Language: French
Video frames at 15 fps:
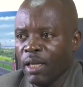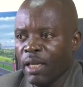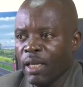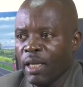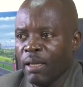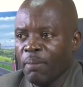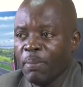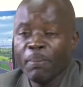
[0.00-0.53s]

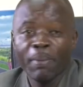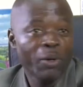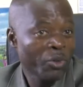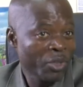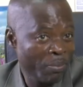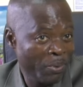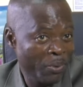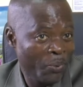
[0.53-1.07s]
Et, mais
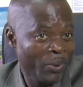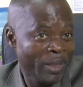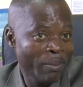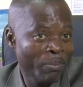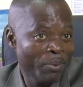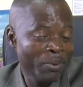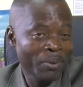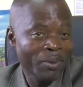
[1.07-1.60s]
malheureusement, au
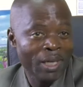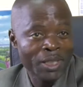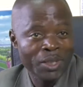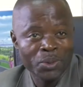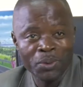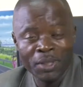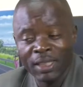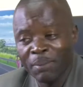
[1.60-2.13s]
début, la
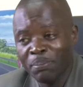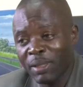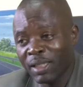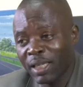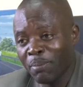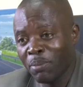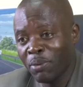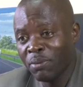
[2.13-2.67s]
gestion n'était pas
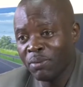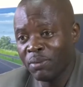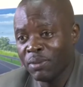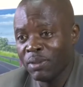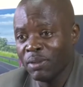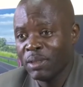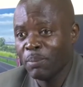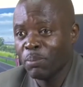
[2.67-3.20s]
très bonne.
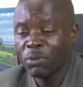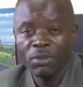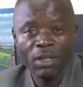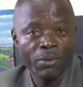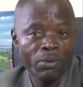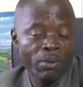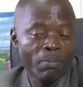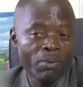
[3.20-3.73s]
C'est pour
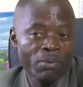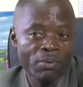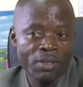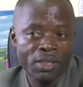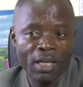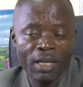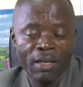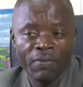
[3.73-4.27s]
cela que bon,
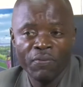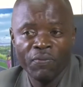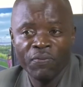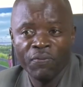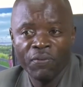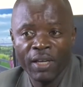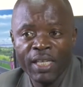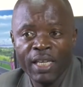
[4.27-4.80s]
ça a
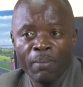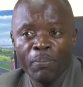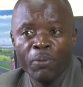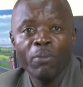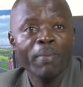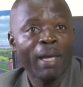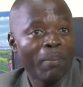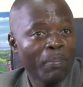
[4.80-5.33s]
failli un
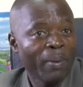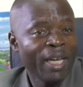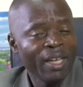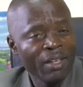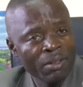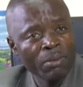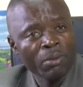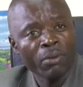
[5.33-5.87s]
peu, mais
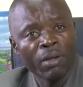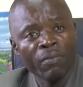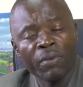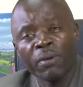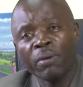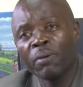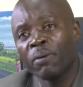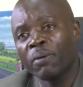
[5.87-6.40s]
après, donc
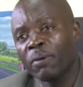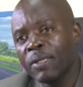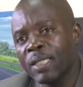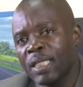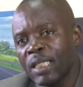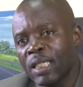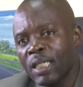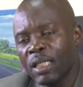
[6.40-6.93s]
avec euh,
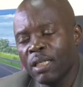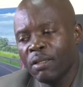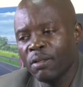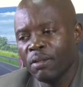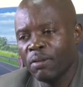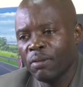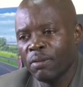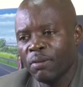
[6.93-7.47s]

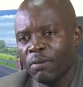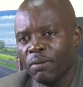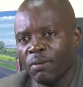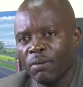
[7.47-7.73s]
euh,